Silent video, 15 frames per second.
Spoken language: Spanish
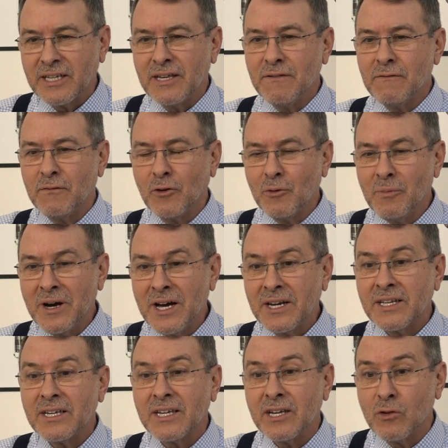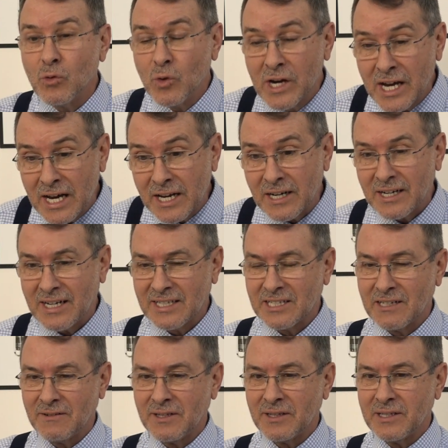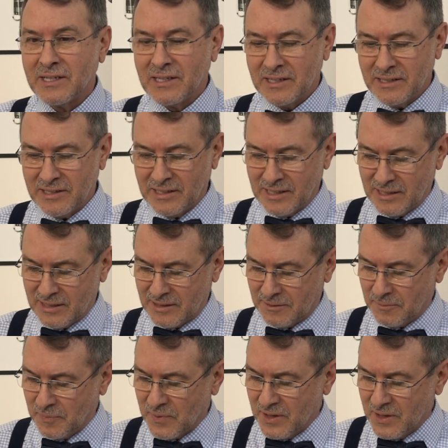informar, educar a través de la,